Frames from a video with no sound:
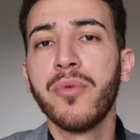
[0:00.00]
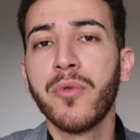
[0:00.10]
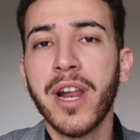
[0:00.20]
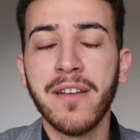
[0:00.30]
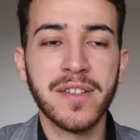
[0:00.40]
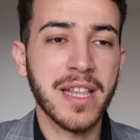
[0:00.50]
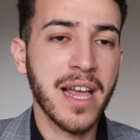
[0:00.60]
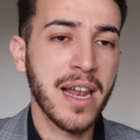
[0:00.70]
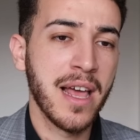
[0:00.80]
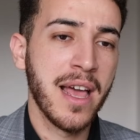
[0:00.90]
mon
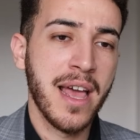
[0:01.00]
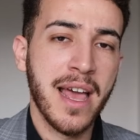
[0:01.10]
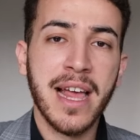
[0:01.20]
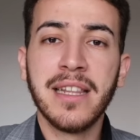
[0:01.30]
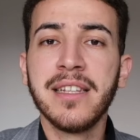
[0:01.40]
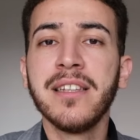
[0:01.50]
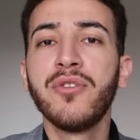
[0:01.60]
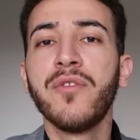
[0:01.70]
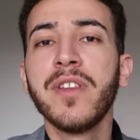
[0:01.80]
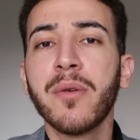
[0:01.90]
lifestyle, elle décide
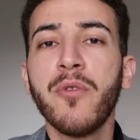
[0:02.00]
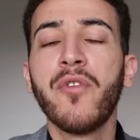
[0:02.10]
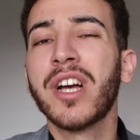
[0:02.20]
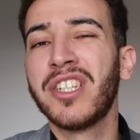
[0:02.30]
de venir me voir.